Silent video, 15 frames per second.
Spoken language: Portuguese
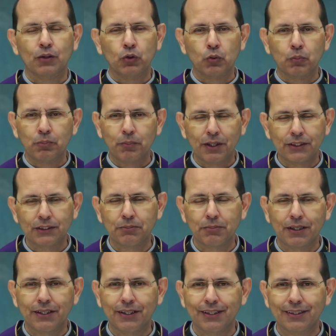do mês de
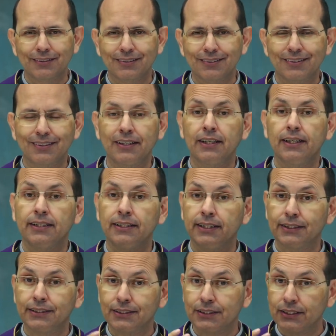Maria,
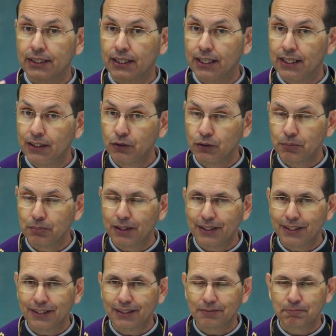neste ano de
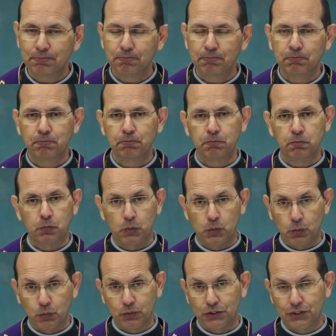Maria,
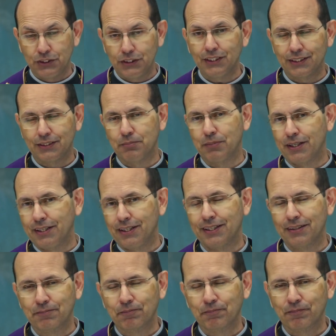num dia de
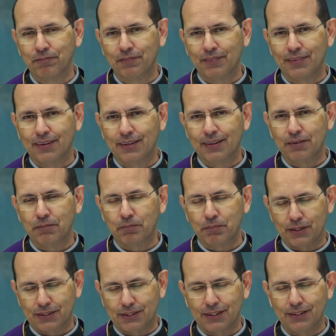Maria.
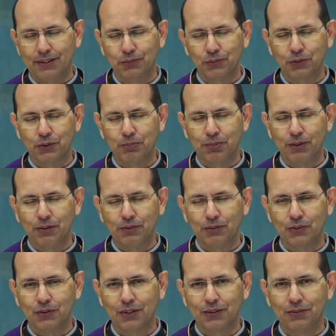Peça a Deus o
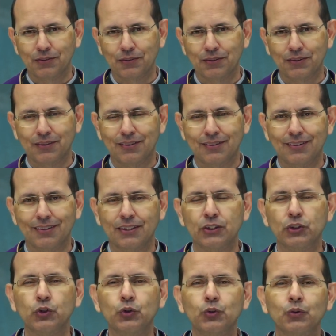Espírito Santo,
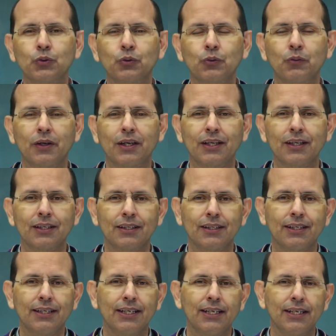junto com ela,
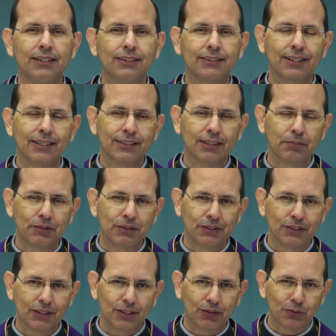ele
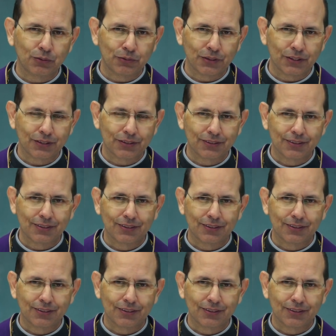certamente irá ouvir,